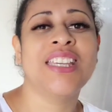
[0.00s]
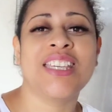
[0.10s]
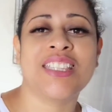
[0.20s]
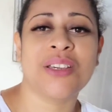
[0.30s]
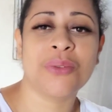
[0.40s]

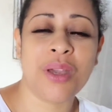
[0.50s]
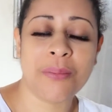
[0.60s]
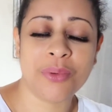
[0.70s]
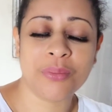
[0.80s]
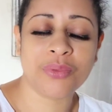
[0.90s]
Então não é,
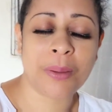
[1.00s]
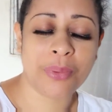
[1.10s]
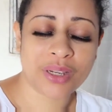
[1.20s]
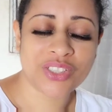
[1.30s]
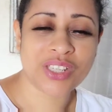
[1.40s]
não é
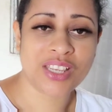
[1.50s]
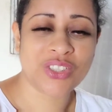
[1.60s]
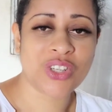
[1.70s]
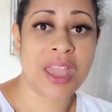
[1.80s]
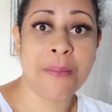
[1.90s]
pouca
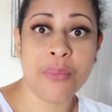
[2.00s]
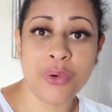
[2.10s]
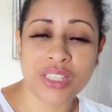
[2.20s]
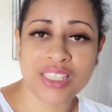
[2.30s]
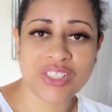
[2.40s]
gente, é
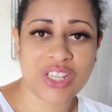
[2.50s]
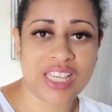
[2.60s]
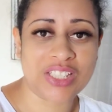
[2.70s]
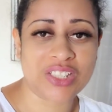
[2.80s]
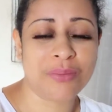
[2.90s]
muita
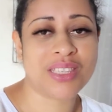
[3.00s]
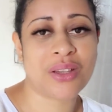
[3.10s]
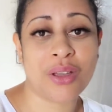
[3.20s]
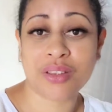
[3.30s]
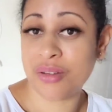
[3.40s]
gente. Mas
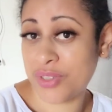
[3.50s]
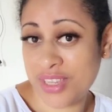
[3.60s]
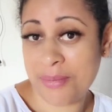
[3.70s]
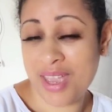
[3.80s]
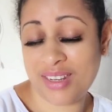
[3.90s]
agora que eu vou
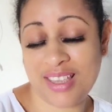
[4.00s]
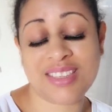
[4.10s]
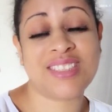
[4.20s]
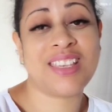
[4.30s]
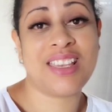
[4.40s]
saber, né?
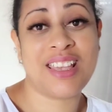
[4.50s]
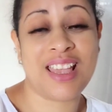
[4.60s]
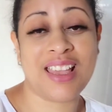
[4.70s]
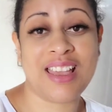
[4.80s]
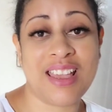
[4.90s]
Se
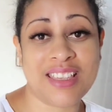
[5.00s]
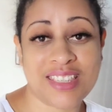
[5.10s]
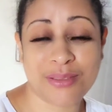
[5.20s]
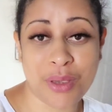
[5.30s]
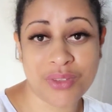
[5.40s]

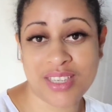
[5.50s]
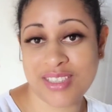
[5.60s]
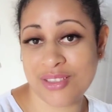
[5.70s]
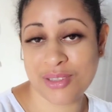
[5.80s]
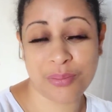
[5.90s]
esses
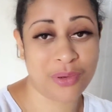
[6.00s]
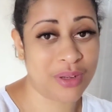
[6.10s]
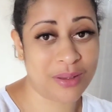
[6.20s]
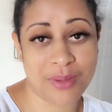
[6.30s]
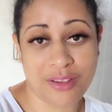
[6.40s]
1.600 e
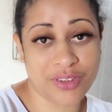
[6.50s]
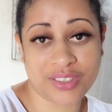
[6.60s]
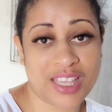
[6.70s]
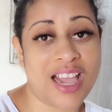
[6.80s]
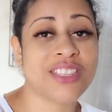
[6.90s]
pouco é, é
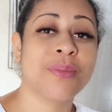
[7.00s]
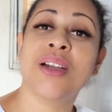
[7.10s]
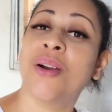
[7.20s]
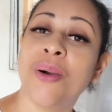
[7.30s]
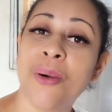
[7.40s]

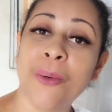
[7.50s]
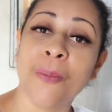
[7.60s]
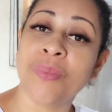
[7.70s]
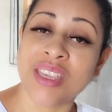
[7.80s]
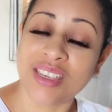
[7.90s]
fantasma
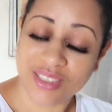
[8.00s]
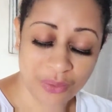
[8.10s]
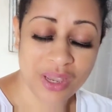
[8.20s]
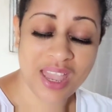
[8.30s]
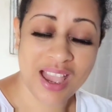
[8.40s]
ou
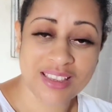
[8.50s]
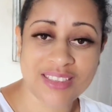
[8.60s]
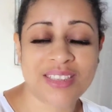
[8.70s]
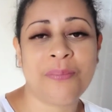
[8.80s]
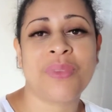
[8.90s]
são
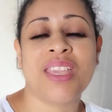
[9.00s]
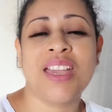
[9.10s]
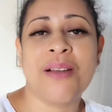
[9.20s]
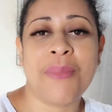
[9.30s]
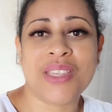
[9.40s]
reais.
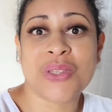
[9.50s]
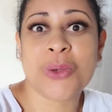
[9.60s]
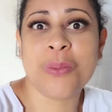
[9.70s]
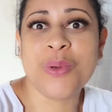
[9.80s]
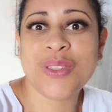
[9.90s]
Mas eu
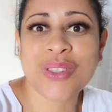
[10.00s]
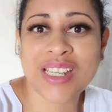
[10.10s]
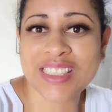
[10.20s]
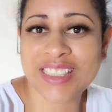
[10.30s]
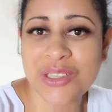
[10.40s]
sou muito
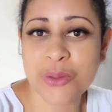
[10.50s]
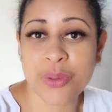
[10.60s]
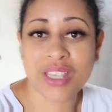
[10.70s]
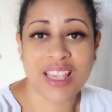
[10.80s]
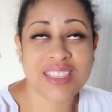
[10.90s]
grata a Deus
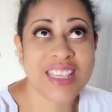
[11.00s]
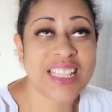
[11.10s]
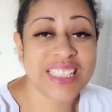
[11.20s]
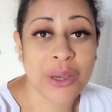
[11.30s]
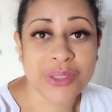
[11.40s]
porque esse
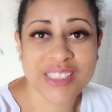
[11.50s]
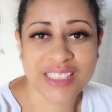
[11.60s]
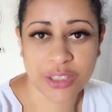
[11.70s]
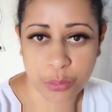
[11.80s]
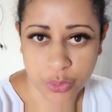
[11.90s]
canal
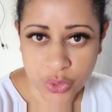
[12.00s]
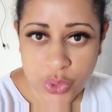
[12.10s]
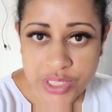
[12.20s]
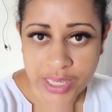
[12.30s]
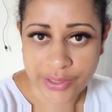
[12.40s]
está dando
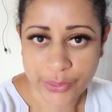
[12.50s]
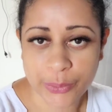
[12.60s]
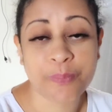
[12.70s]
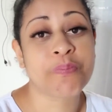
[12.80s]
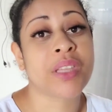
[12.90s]
muito
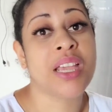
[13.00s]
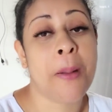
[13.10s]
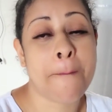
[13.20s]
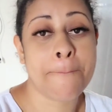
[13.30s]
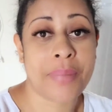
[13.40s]
certo.
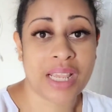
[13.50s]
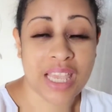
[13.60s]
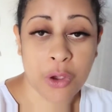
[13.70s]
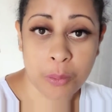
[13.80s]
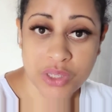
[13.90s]
Para
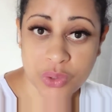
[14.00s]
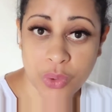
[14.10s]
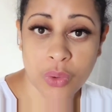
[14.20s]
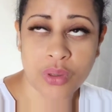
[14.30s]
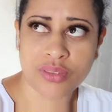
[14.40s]
quem
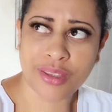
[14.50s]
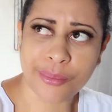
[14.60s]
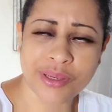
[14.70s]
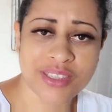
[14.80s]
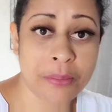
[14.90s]
começou tem
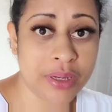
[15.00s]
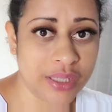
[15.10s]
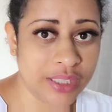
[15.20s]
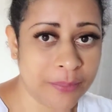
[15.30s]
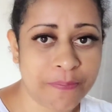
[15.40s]
uma
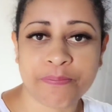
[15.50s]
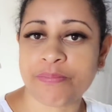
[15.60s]
semana,